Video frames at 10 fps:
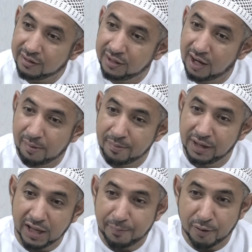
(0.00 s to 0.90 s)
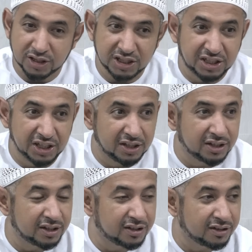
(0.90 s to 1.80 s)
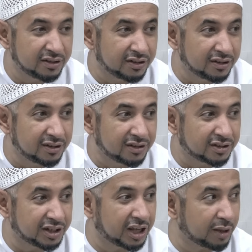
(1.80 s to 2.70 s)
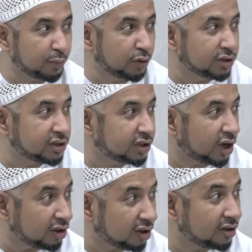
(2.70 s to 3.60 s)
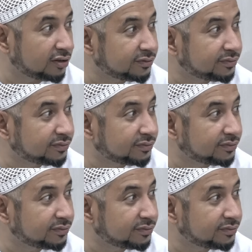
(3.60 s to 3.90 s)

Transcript: tidak memiliki posisi sedikit pun di sisi Allah